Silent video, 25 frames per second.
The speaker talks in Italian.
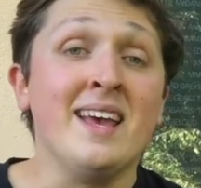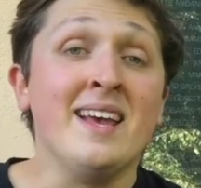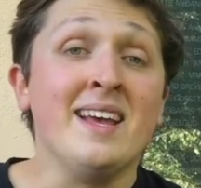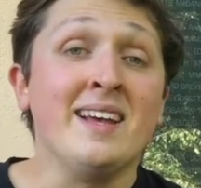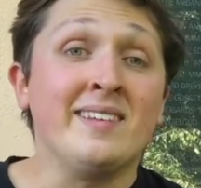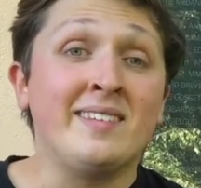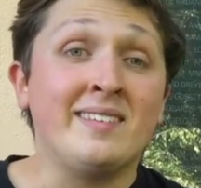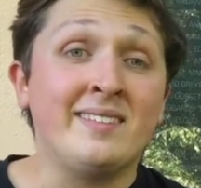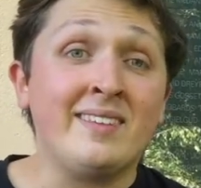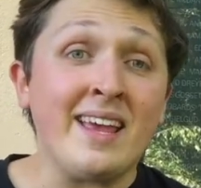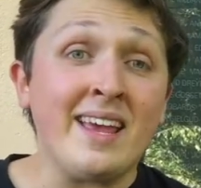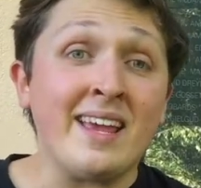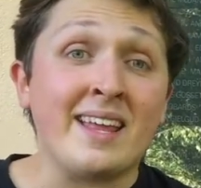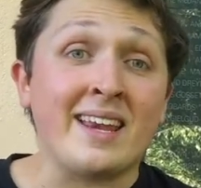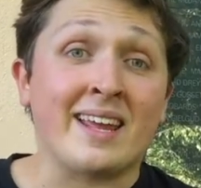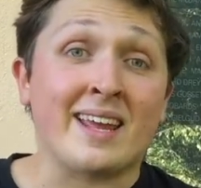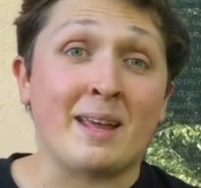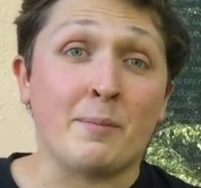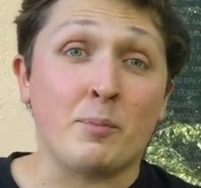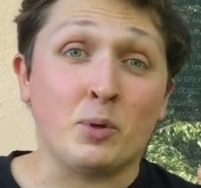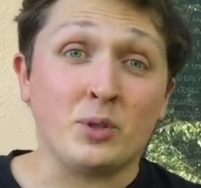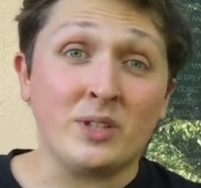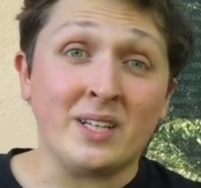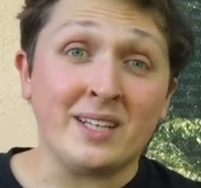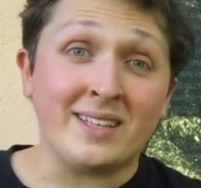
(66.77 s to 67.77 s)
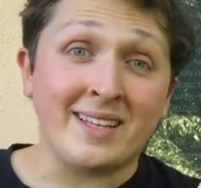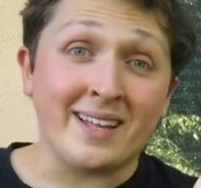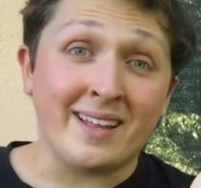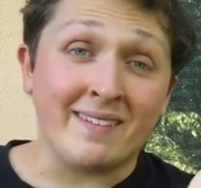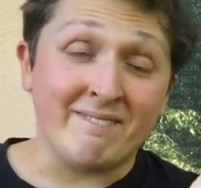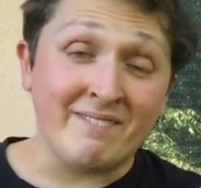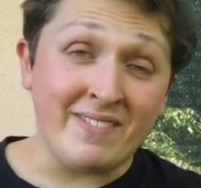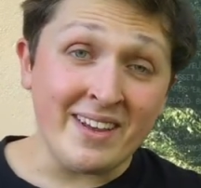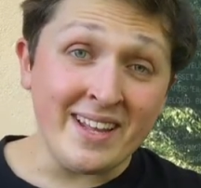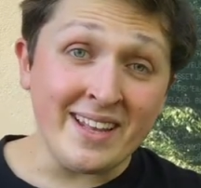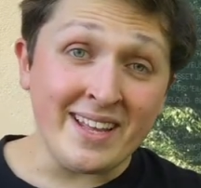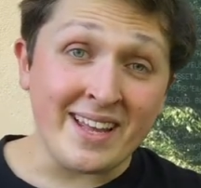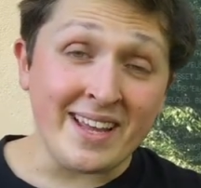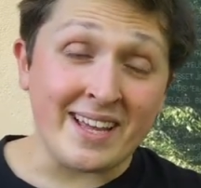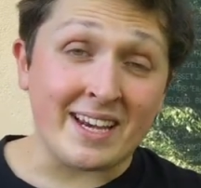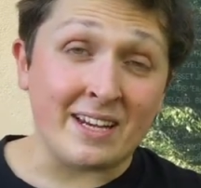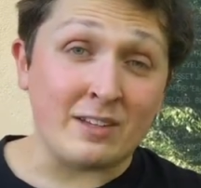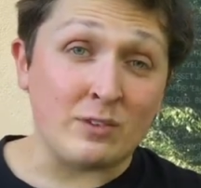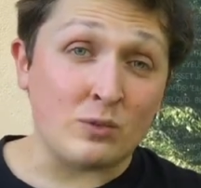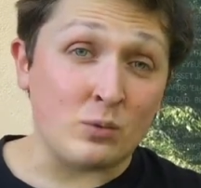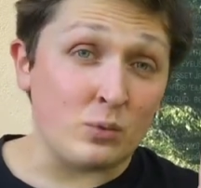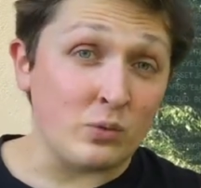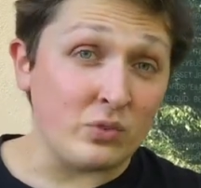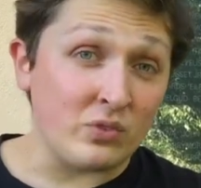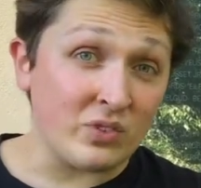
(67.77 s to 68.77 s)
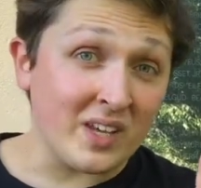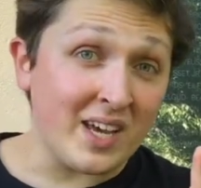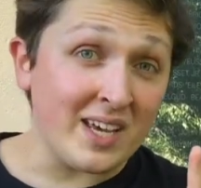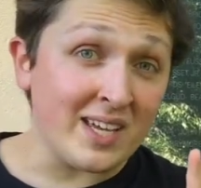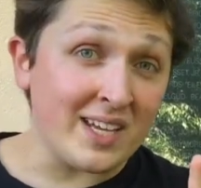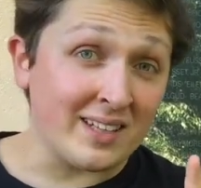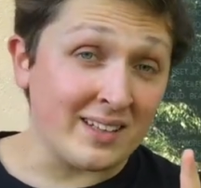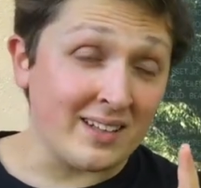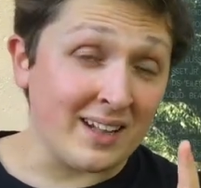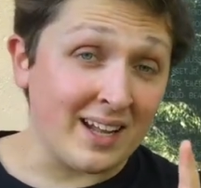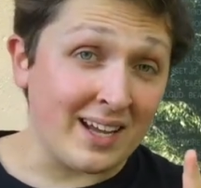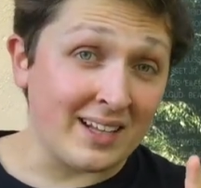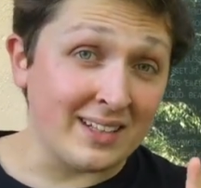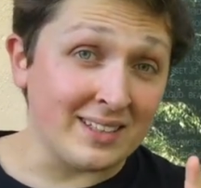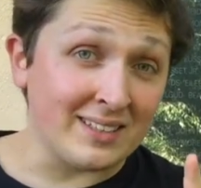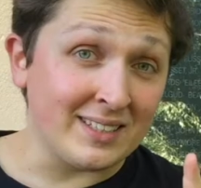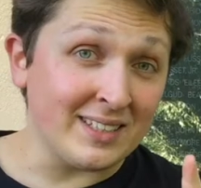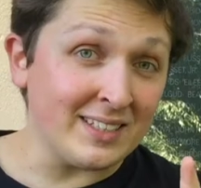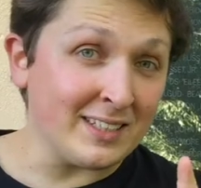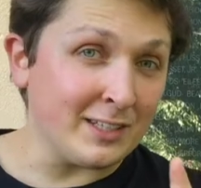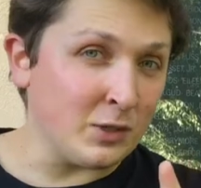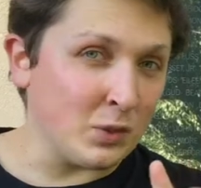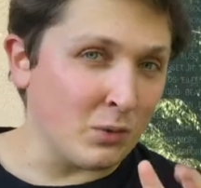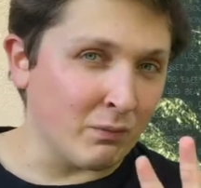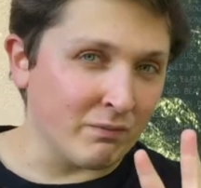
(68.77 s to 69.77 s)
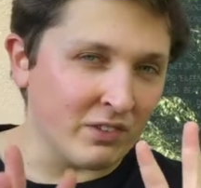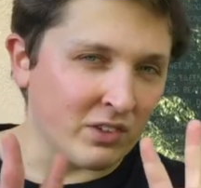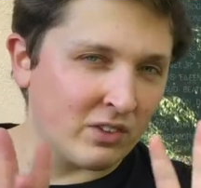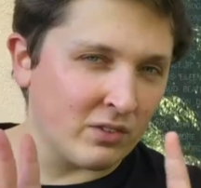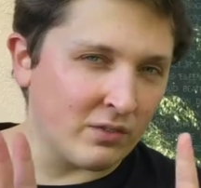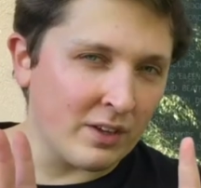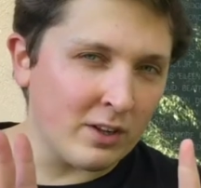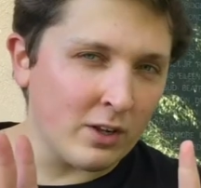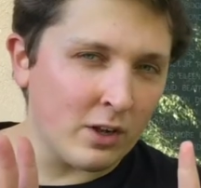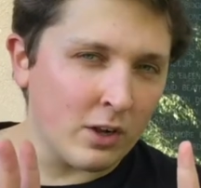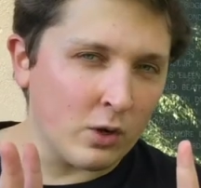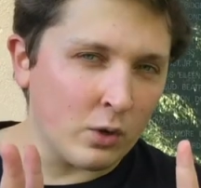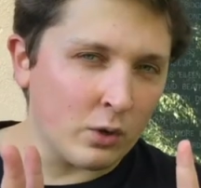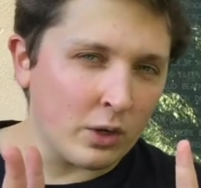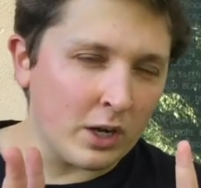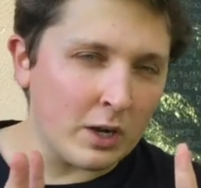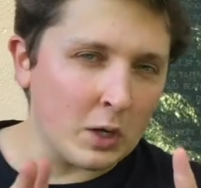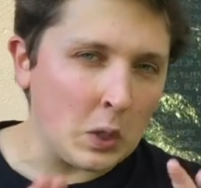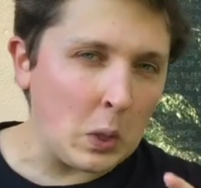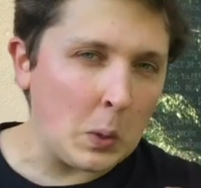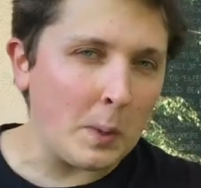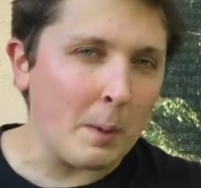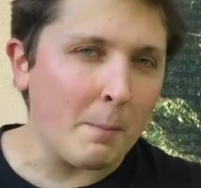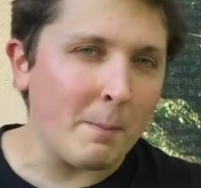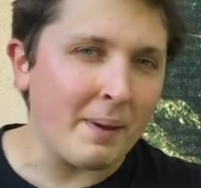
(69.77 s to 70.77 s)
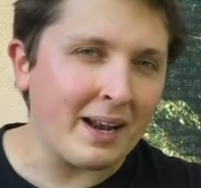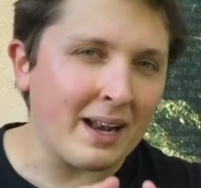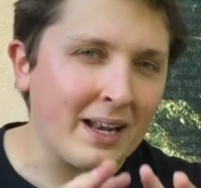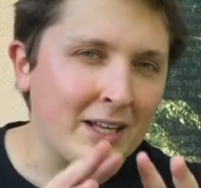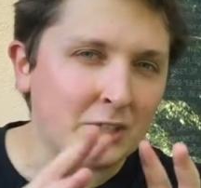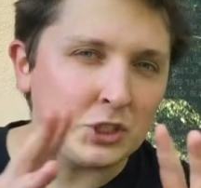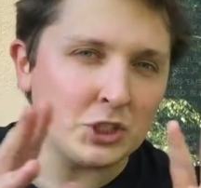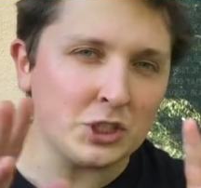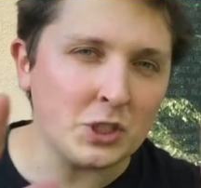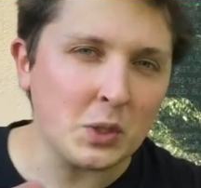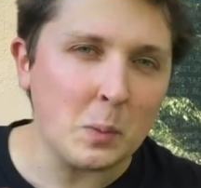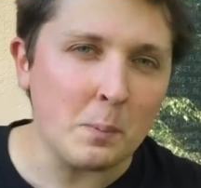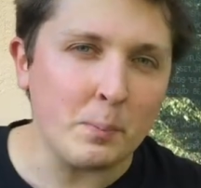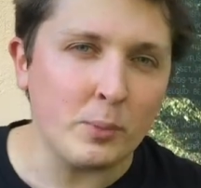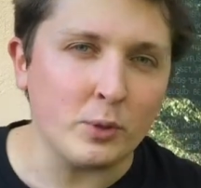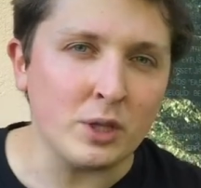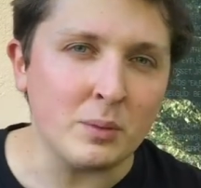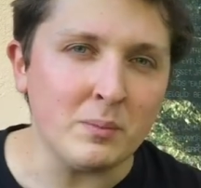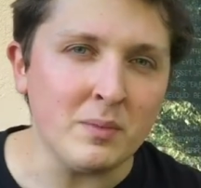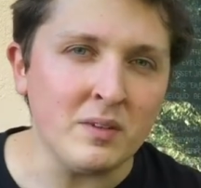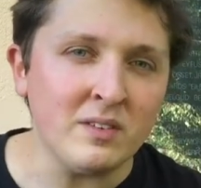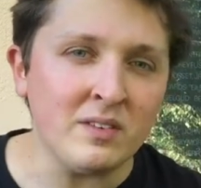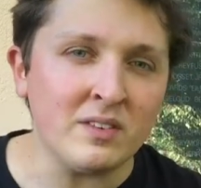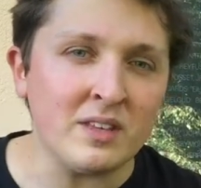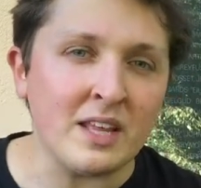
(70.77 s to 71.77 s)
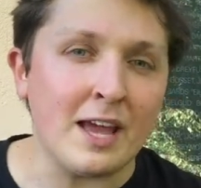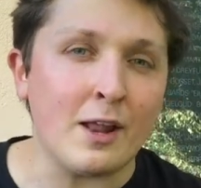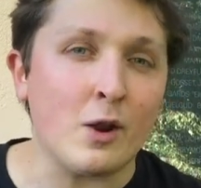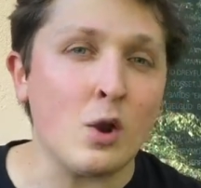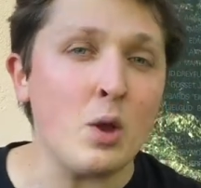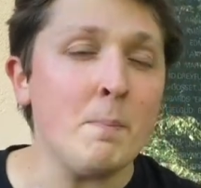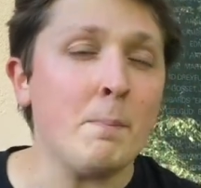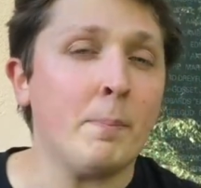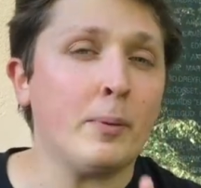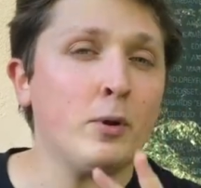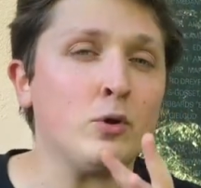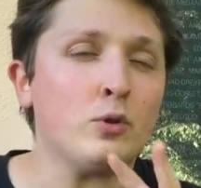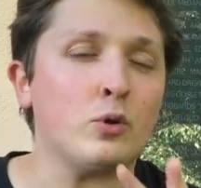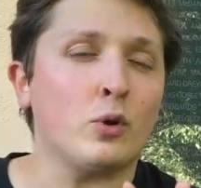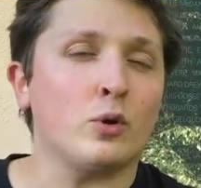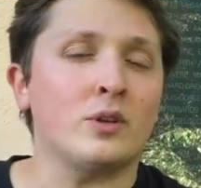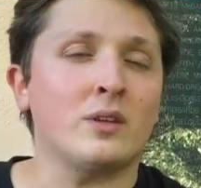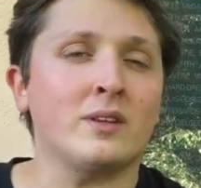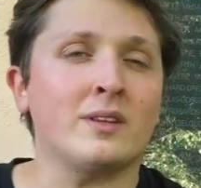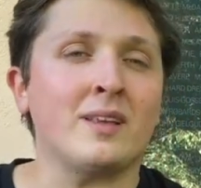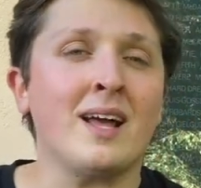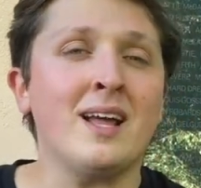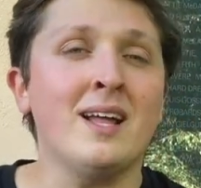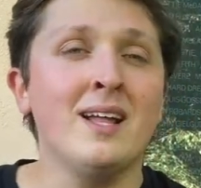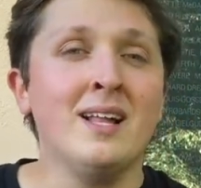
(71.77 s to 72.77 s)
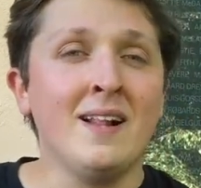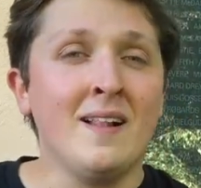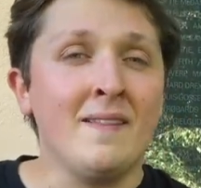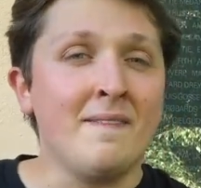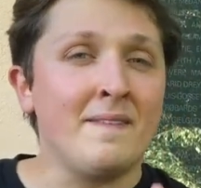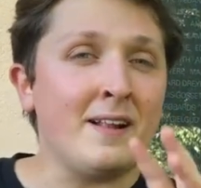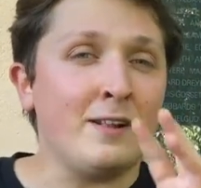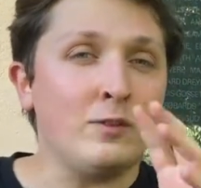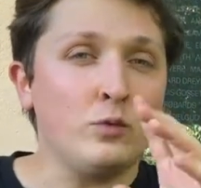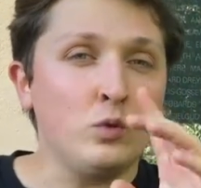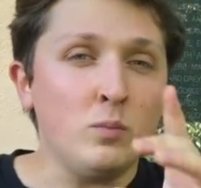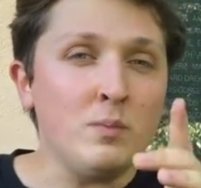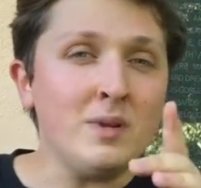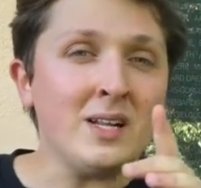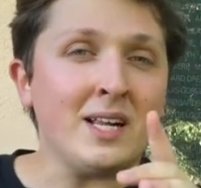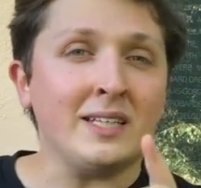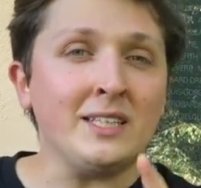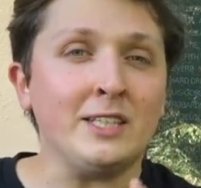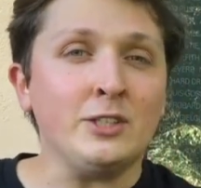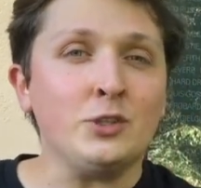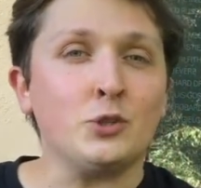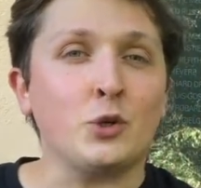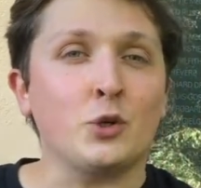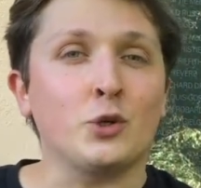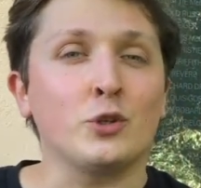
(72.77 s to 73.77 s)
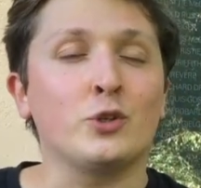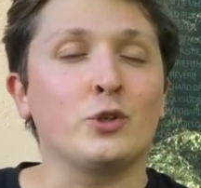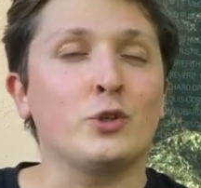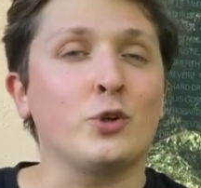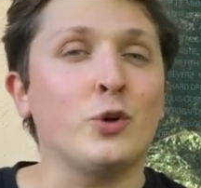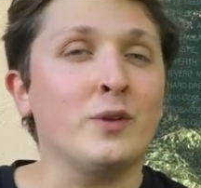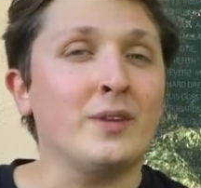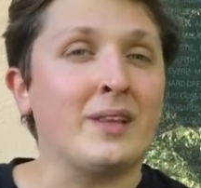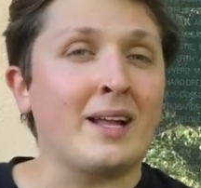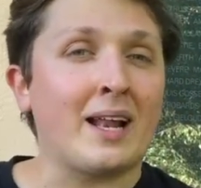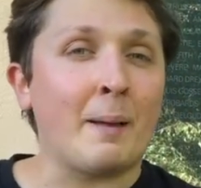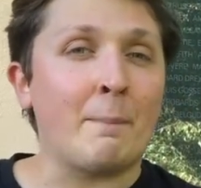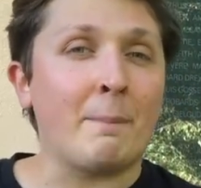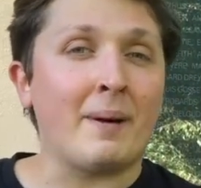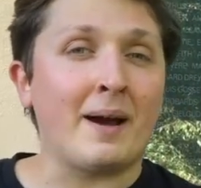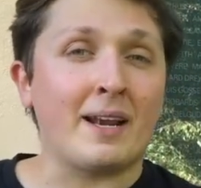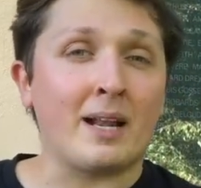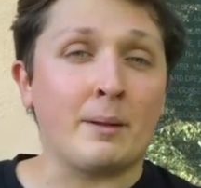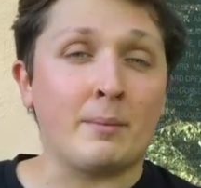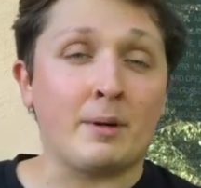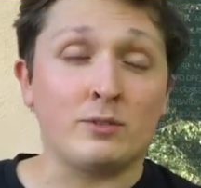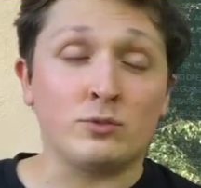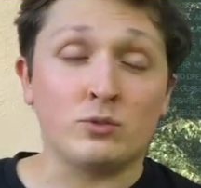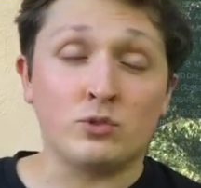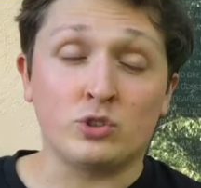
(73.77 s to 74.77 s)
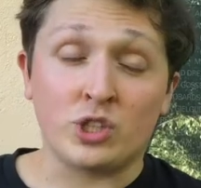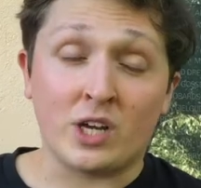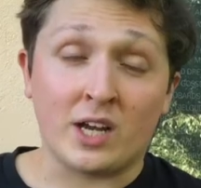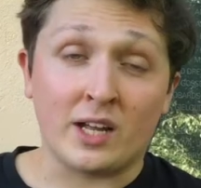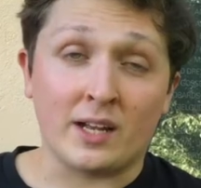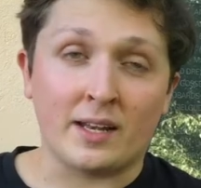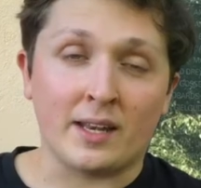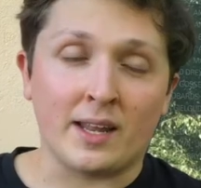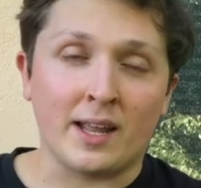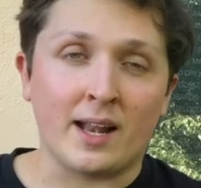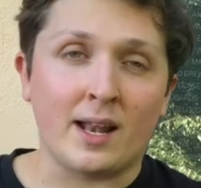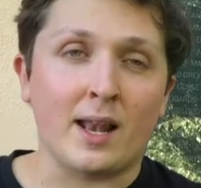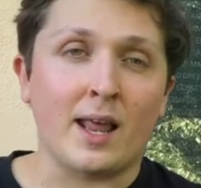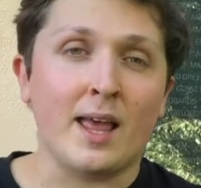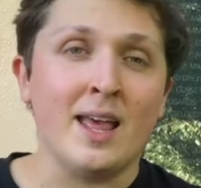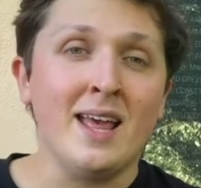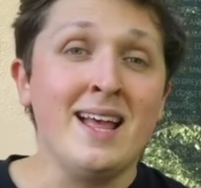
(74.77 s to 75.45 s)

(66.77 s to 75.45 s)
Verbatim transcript: Serie che potete vedere su Sky Atlantic, non vi svelo ancora il nome per lasciare un po' di mistero, è prodotta nel 2018 dalla Paramount Channel.